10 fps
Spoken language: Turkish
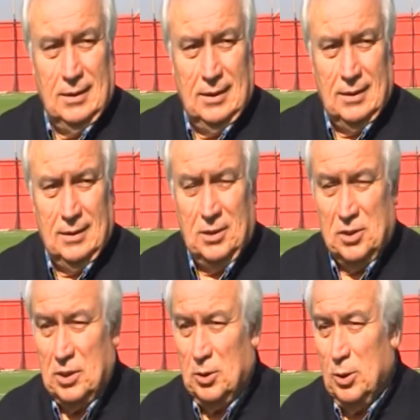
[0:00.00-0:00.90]
E,
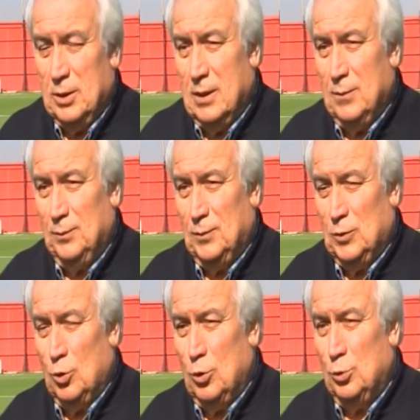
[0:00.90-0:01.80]
teşekkür ederim.
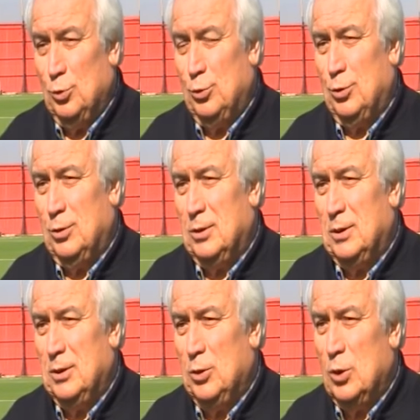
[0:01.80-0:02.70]
Doğrudur.
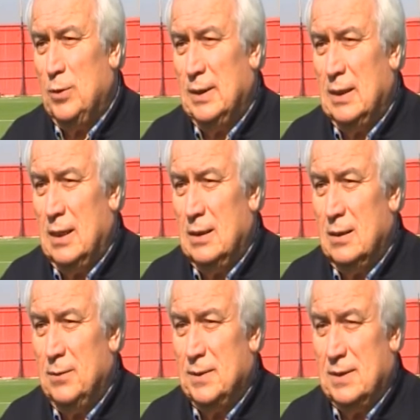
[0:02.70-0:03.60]
E, göreve
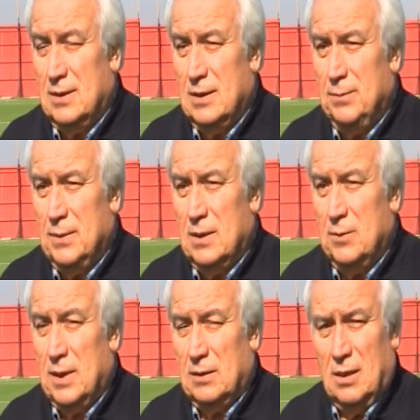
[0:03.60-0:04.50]
geldiğimiz 22
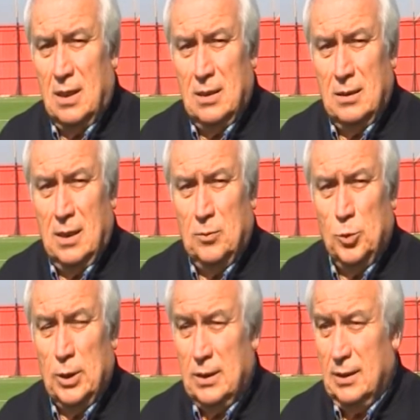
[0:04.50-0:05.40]
Mart tarihinden bu
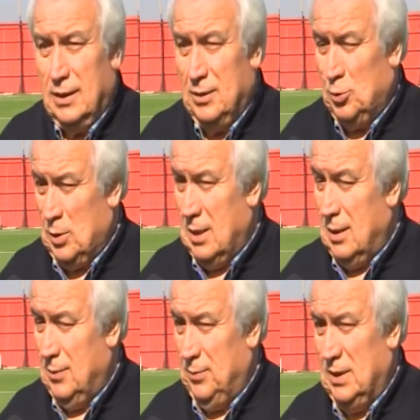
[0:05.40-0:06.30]
yana henüz
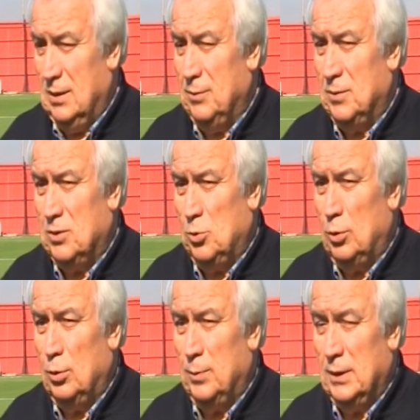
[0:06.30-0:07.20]
daha bir yılımızı
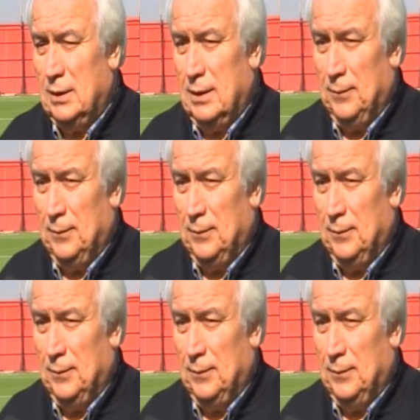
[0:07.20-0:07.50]
doldurmadık.